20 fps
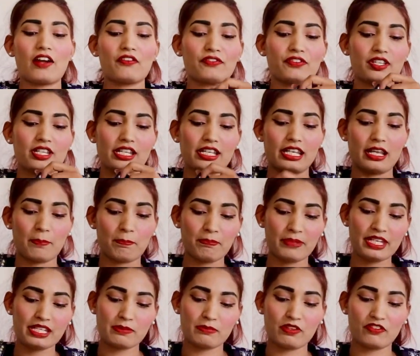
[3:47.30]
काफ़ी
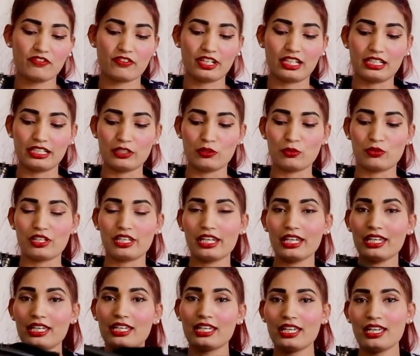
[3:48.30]
लंबी इसमें फ्रिल दी हुई
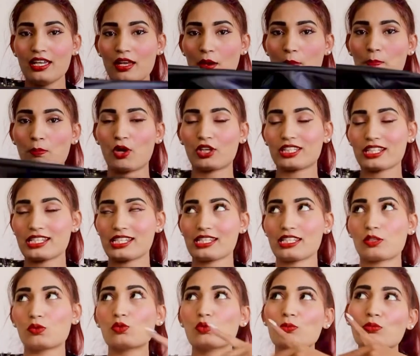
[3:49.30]
है बहुत अच्छे
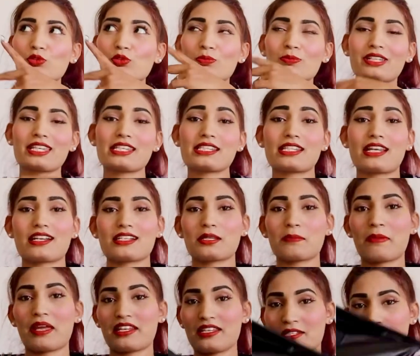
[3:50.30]
से घूम घूम के इस तरह से मैंने